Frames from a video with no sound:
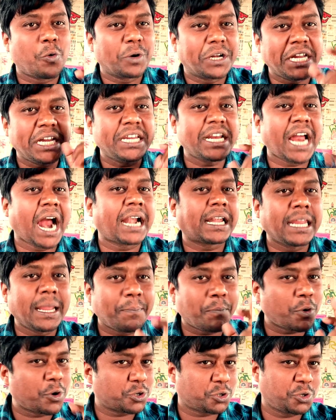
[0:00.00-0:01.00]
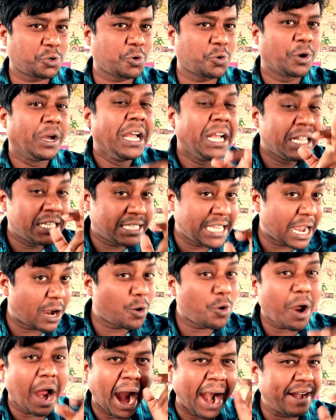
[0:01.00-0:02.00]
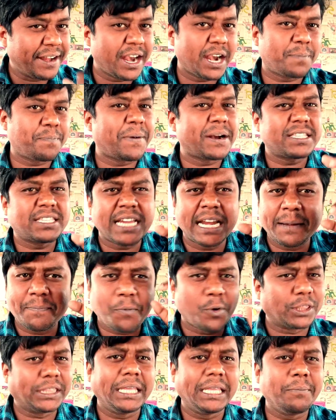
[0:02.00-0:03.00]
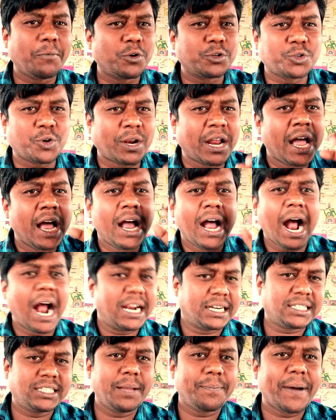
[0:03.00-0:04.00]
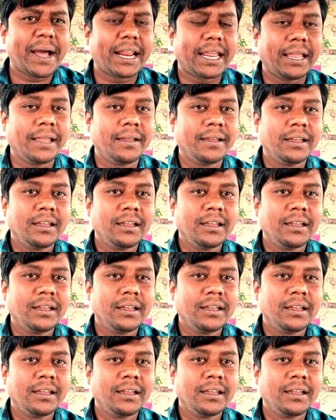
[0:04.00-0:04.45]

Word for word: কুটিনাটি প্রশ্ন যেগুলো হান্ড্রেড পার্সেন্ট প্রতি বছর আসতে পারে